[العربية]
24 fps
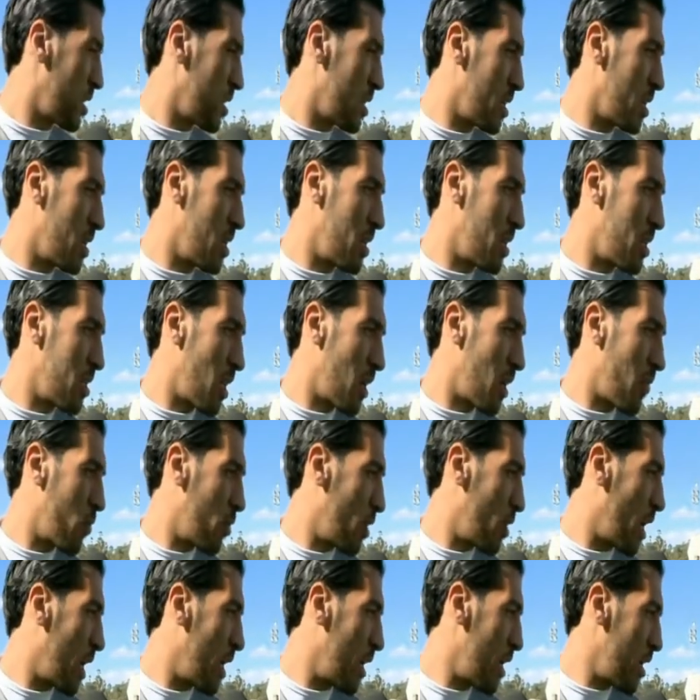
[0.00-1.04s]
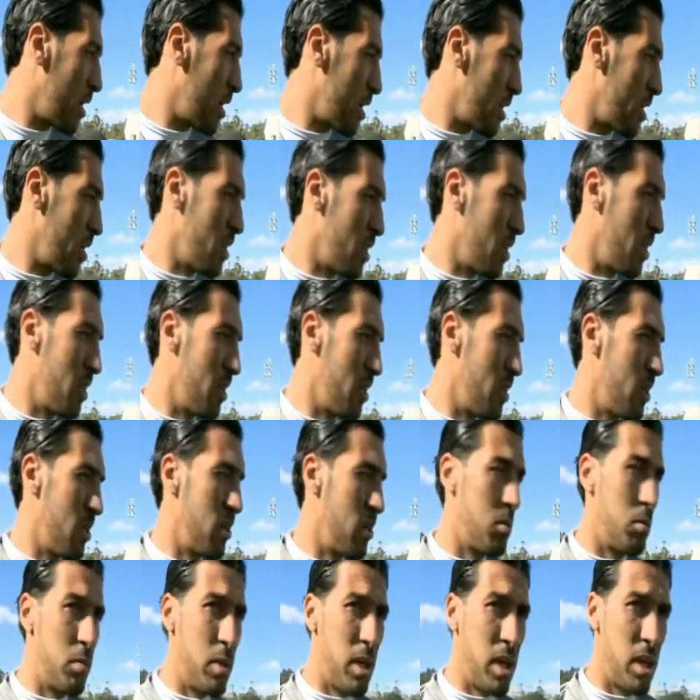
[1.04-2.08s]
تيران تحفون على الاخر
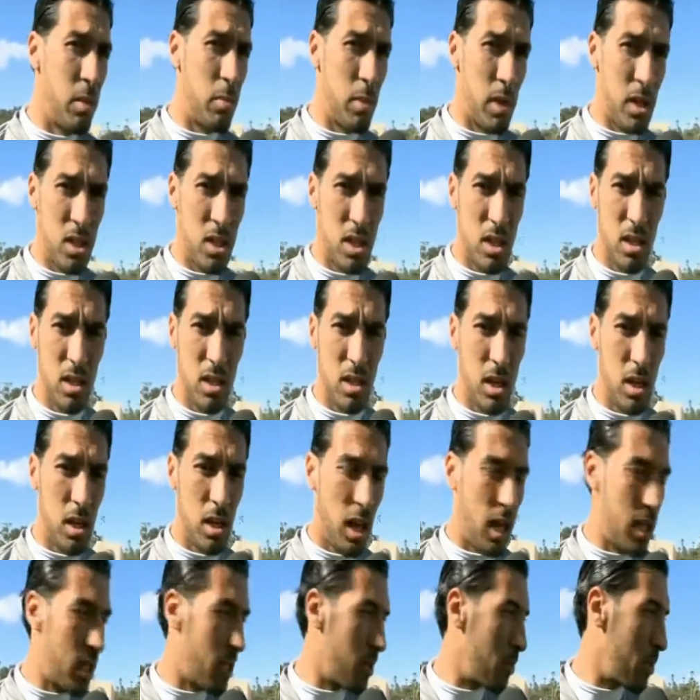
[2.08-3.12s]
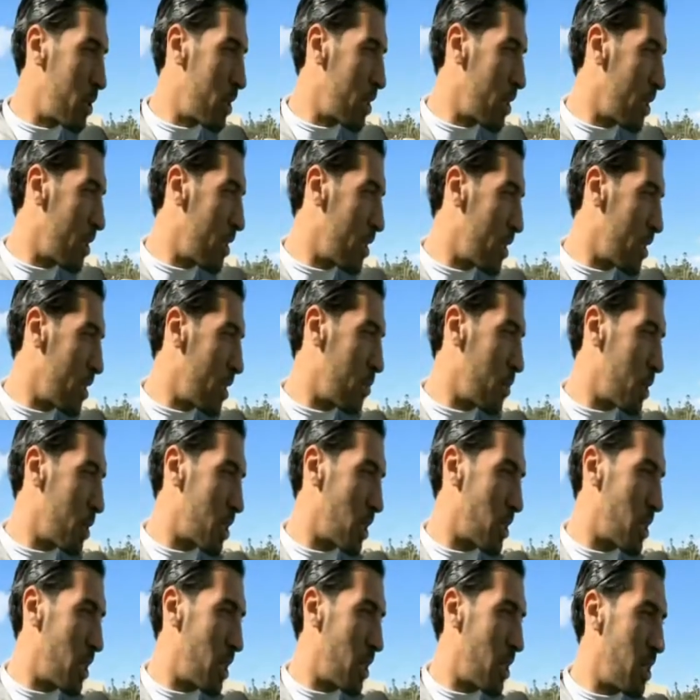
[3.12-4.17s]
باهي برشا خير حتى من
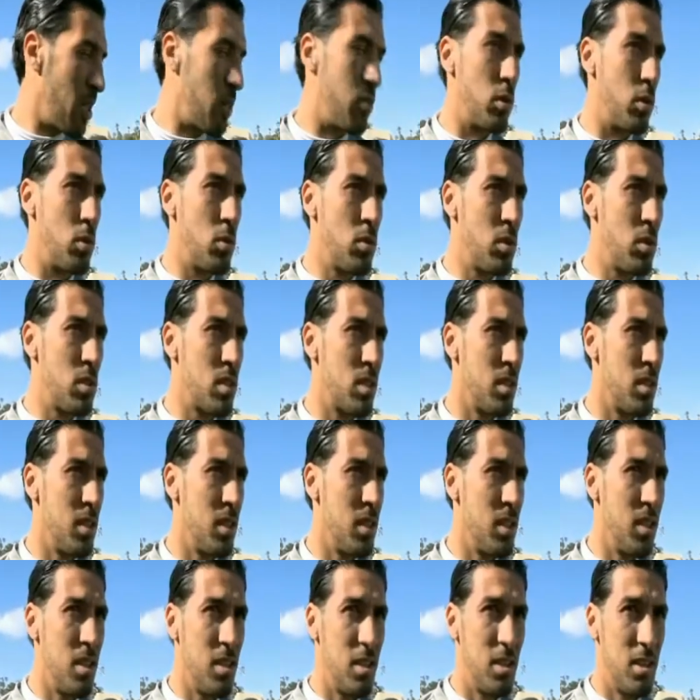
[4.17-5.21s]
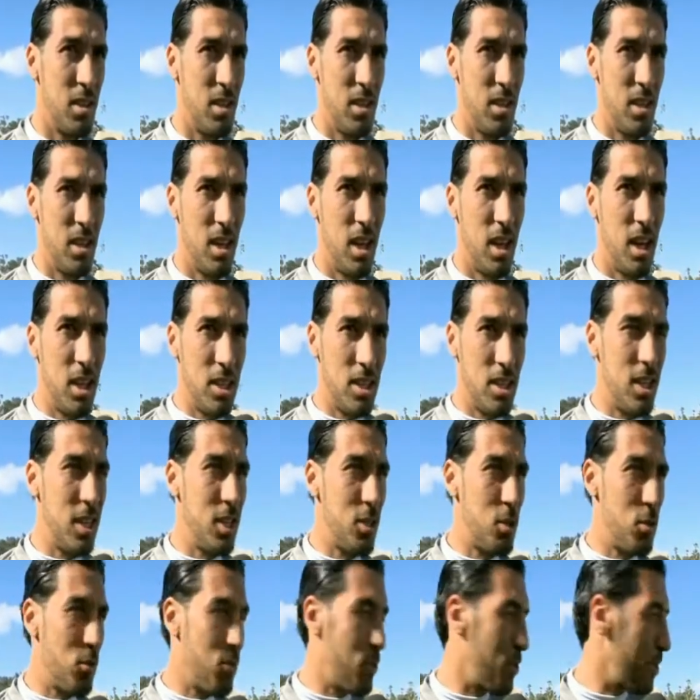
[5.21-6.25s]
برشا تيرانات في تونس علاش
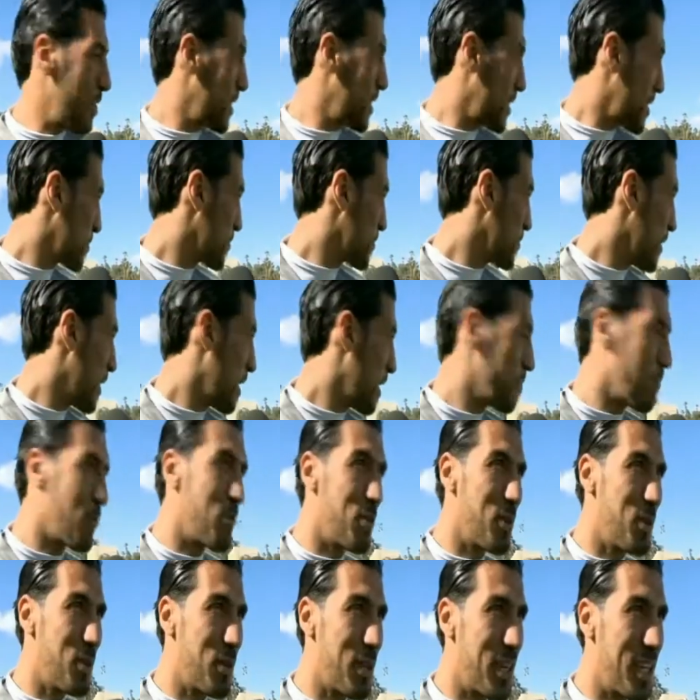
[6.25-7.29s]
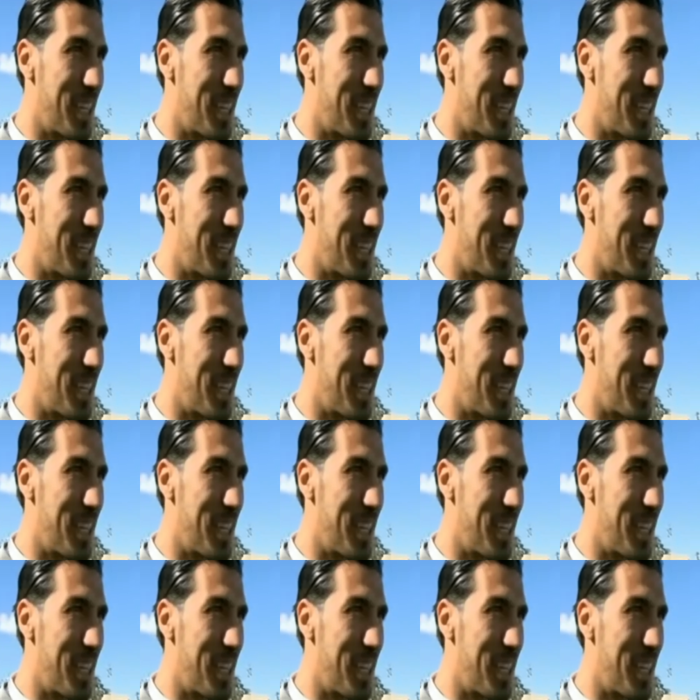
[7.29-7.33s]
لا يشوفونا نجموا نلعبوا فيه